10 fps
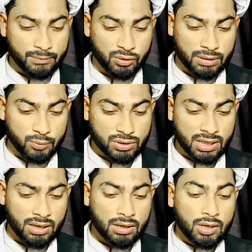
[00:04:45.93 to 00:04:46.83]
मुझसे
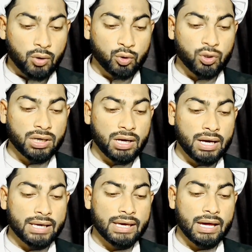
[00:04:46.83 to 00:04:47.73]
पूछा उन्होंने
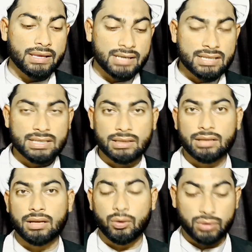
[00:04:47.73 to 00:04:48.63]
कहा कि हज़रत
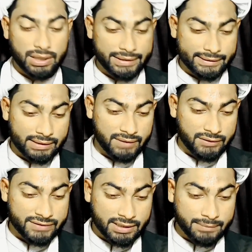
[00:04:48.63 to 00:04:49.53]
सल्लल्लाहु अलैहि
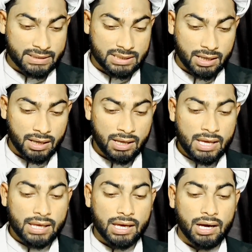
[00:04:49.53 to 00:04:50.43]
वसल्लम ने चाहा
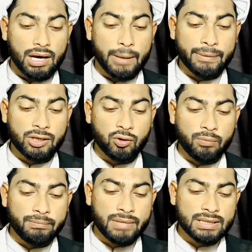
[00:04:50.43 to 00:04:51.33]
कि आपकी
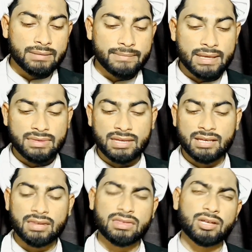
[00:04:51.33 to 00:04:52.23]
उम्मत में से
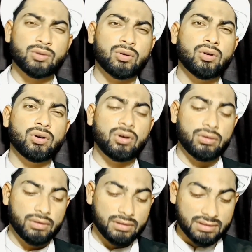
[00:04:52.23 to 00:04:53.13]
किसी को
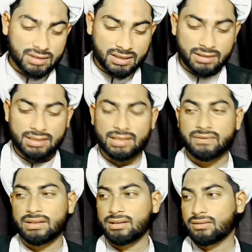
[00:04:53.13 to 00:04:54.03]

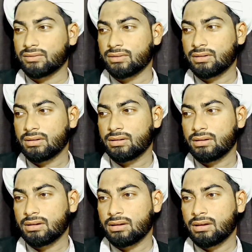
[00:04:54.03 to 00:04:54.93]
तकलीफ़ ना हो
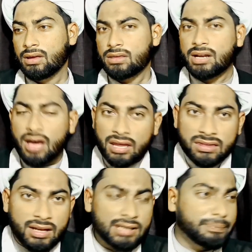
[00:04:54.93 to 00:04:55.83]
सर
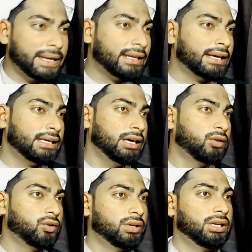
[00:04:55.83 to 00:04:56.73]
आसानी पैदा किया
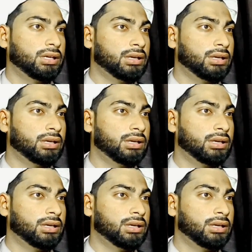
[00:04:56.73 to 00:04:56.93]
उन्होंने